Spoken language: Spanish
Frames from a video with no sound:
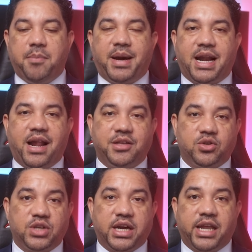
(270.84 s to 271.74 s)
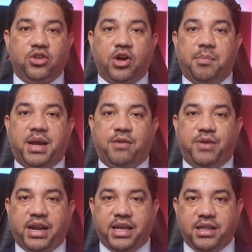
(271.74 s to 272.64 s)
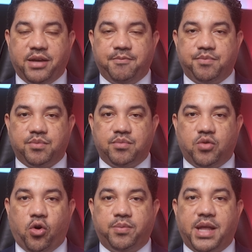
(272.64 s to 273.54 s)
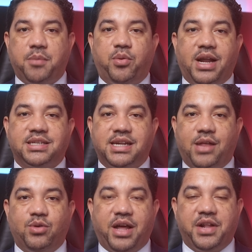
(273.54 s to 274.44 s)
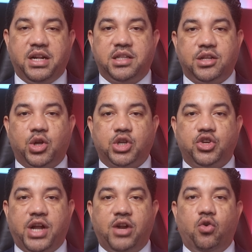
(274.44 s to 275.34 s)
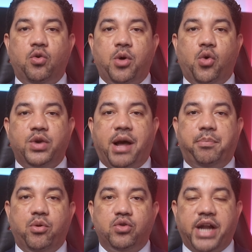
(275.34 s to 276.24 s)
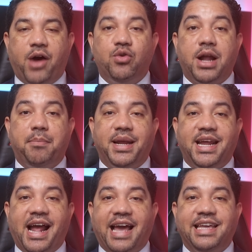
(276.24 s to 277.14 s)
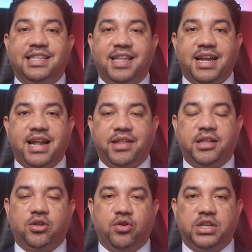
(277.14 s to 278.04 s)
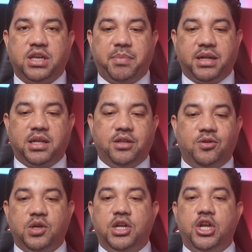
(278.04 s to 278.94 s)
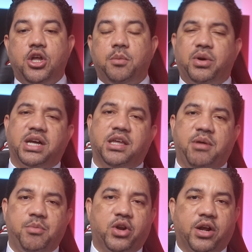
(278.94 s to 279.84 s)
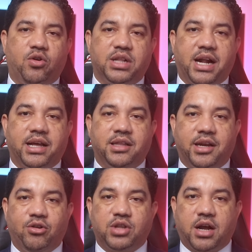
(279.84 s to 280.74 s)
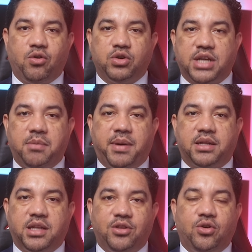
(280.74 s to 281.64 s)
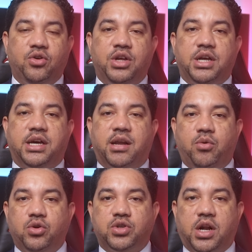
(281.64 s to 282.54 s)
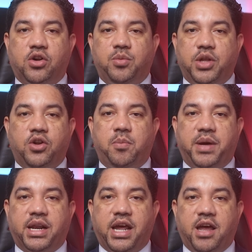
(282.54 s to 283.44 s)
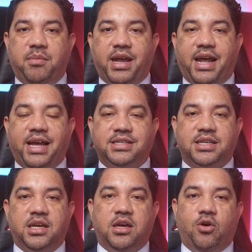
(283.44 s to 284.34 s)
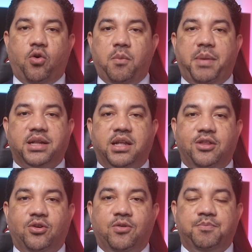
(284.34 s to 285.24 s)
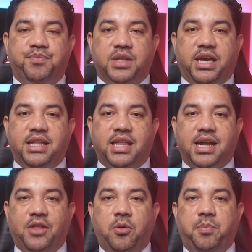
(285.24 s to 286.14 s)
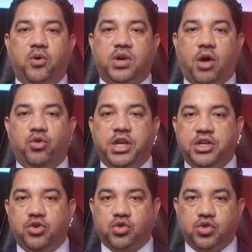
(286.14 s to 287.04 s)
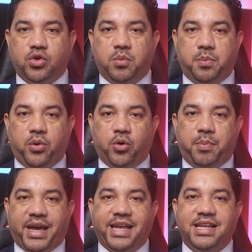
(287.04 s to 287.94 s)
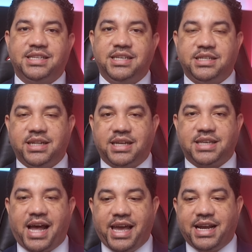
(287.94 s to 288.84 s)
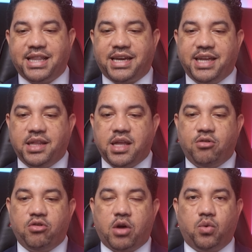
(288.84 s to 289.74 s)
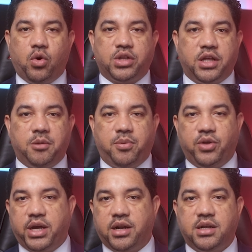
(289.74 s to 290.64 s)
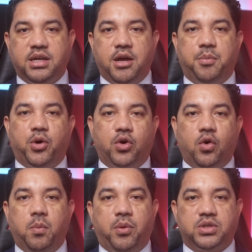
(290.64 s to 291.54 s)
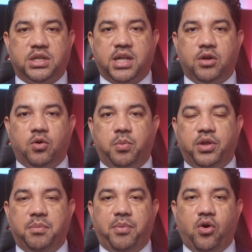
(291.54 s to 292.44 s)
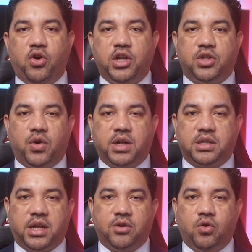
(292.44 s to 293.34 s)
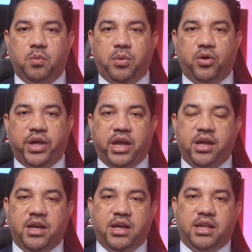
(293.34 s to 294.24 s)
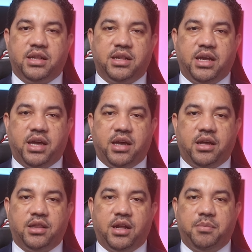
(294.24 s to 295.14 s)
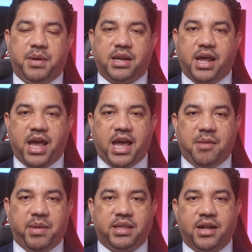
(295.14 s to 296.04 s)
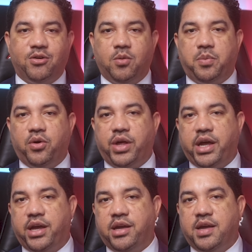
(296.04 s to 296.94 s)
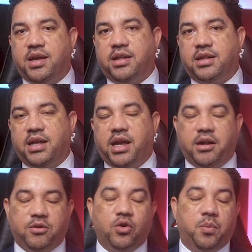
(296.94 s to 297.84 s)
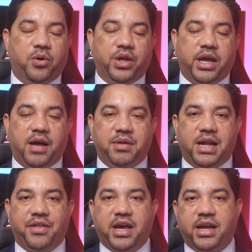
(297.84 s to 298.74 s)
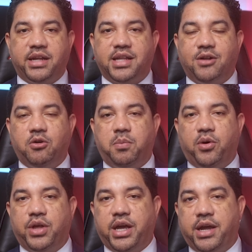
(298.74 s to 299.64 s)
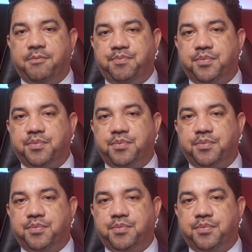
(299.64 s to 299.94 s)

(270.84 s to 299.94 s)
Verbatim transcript: Para nadie es un secreto que para Faride optar por la senaduría del Distrito Nacional hubo una pugna, una pelea interna dentro de ese partido, porque debemos recordar que entre otras cosas el Partido Revolucionario Moderno PRM es un partido integrado por caudillos, por pequeñas islas. Ahí cada quien tiene una cuota del poder. Por grupos. Está el grupo de Hipólito, está el grupo de, del PRM, está el grupo de, el grupo de Abinader, está el grupo de,